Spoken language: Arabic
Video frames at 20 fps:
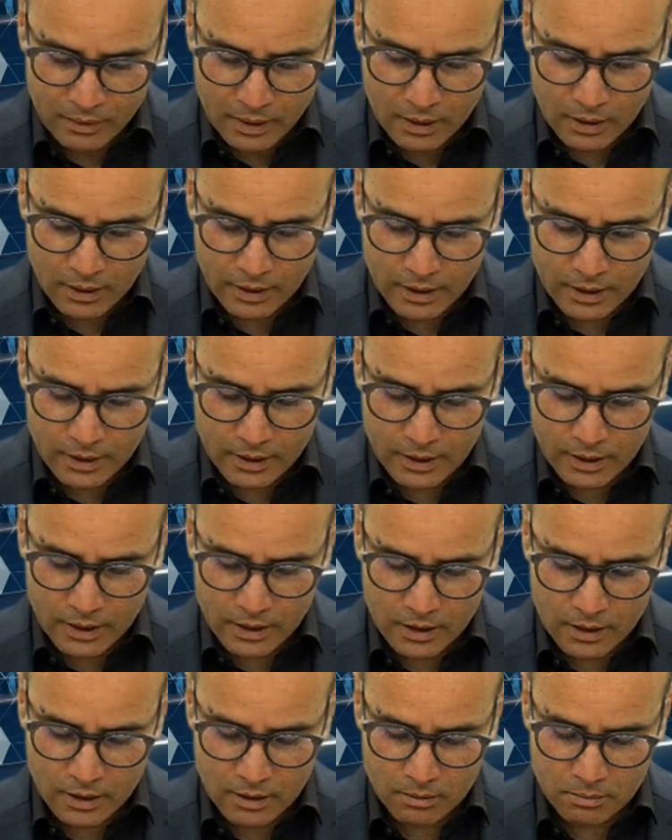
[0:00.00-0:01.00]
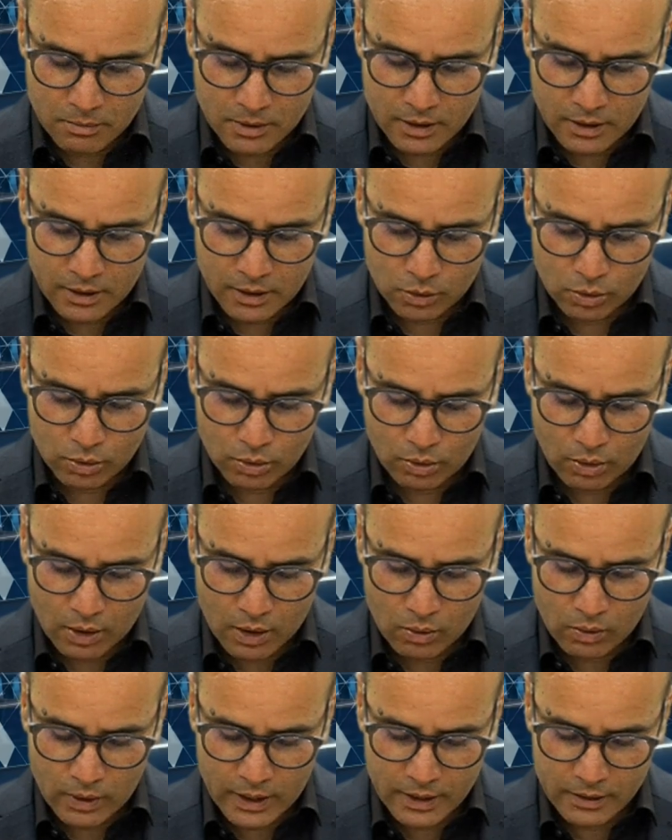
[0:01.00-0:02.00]
الآن على ما يدور
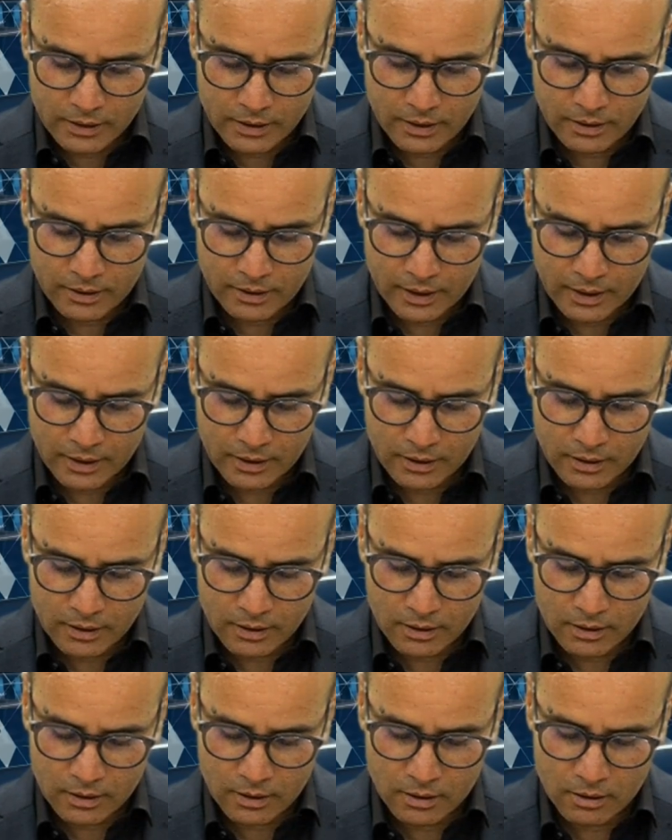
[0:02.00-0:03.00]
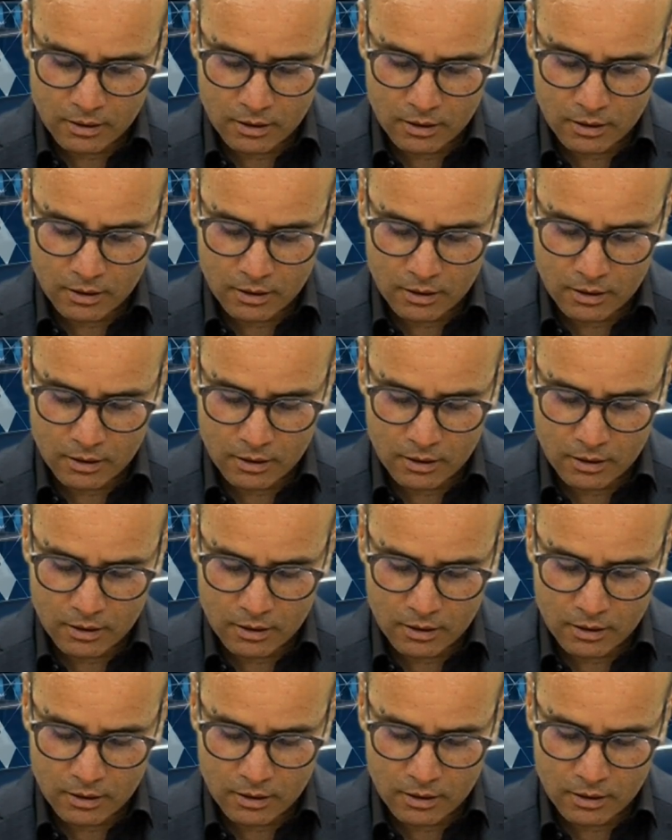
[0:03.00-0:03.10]
أو الحديث عن آه،